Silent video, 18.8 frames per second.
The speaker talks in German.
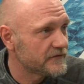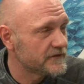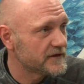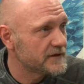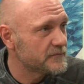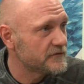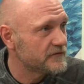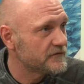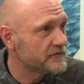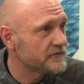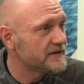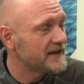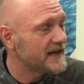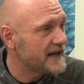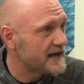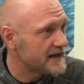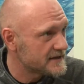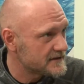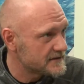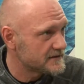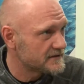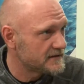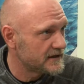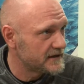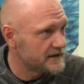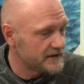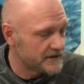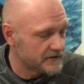nämlich der erste
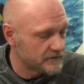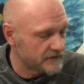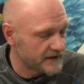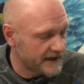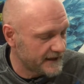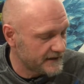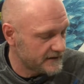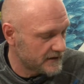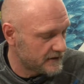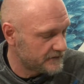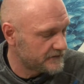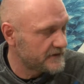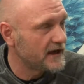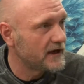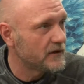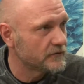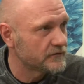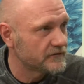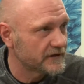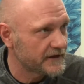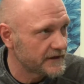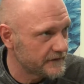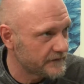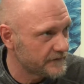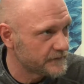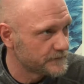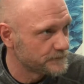Teil, den du direkt auf der Haut trägst.